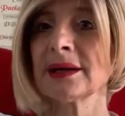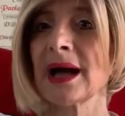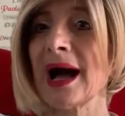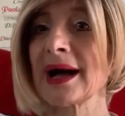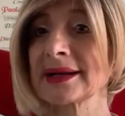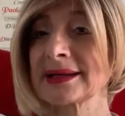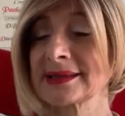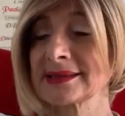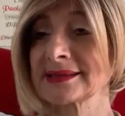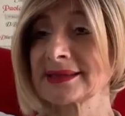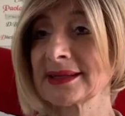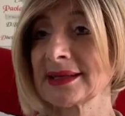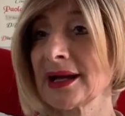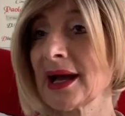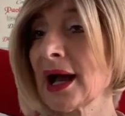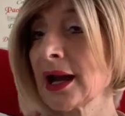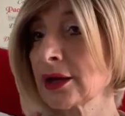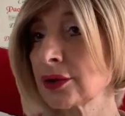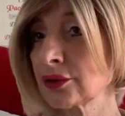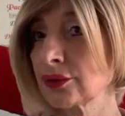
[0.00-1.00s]
anche se
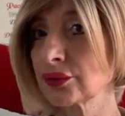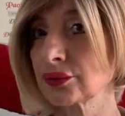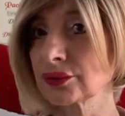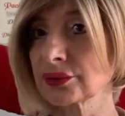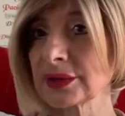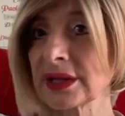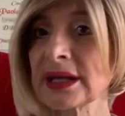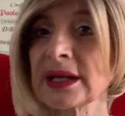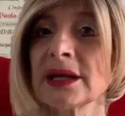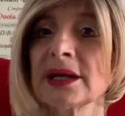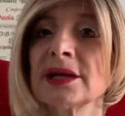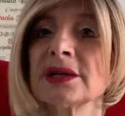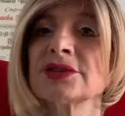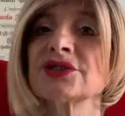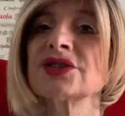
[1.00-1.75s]
alcuni